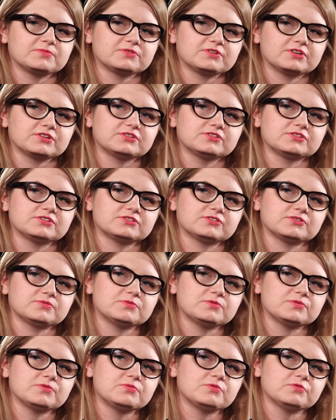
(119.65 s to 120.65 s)
bo kiedyś to
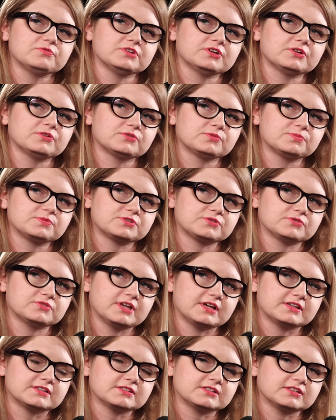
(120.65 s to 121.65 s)
był głównie klub
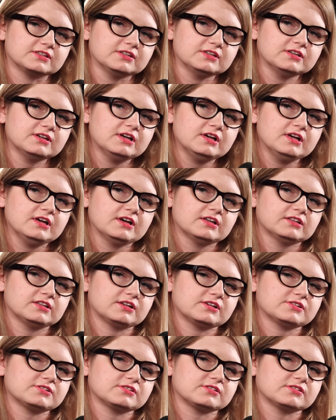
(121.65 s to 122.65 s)
studencki,
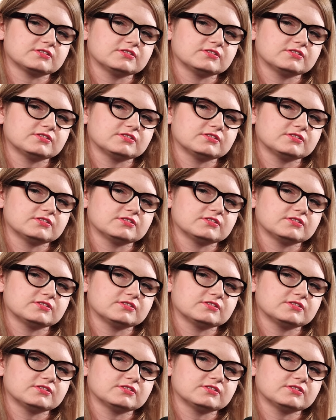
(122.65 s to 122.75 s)
teraz